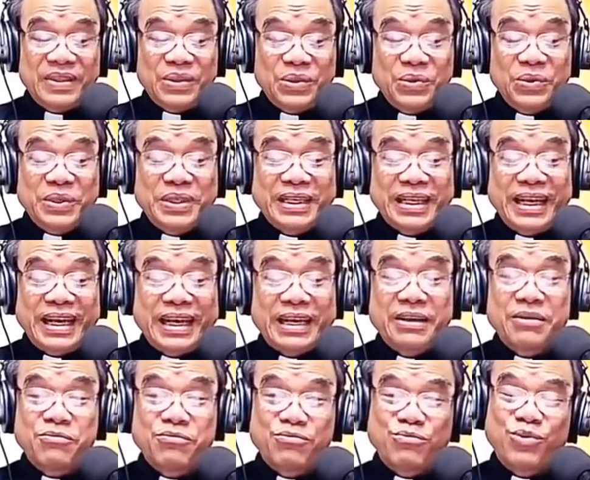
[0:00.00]
Giuse
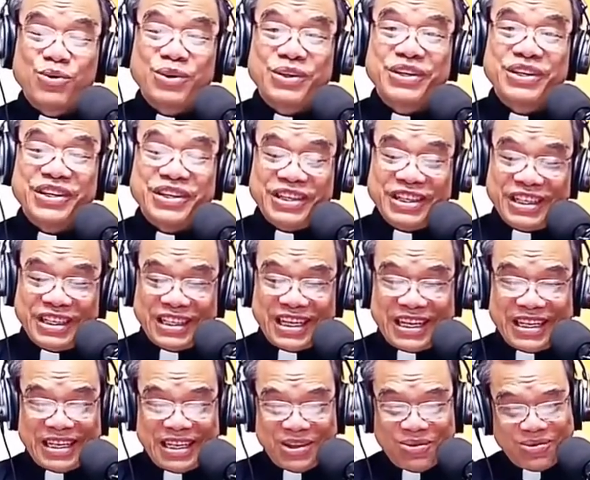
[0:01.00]
một người
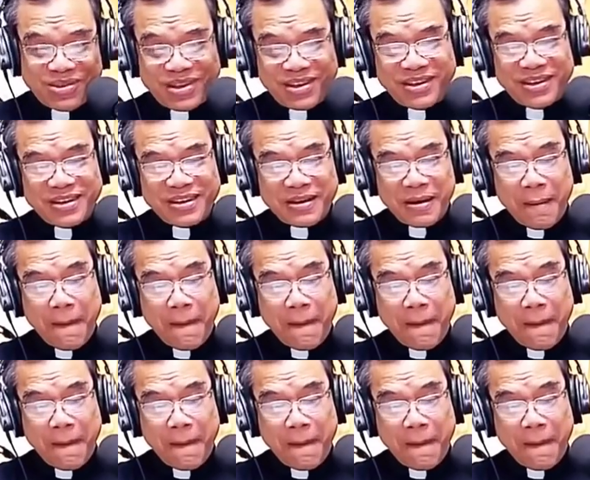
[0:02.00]
cha yêu thương.